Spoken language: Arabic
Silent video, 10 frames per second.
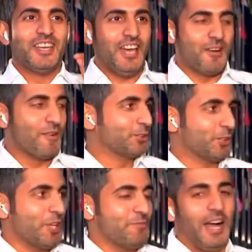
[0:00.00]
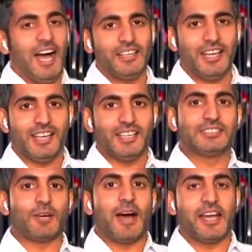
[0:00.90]
نحن موجودين معانا
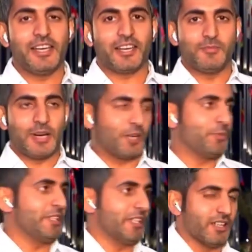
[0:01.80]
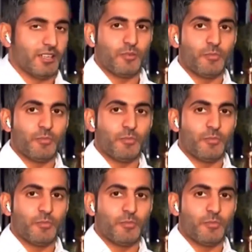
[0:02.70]
الجماهير المغربيه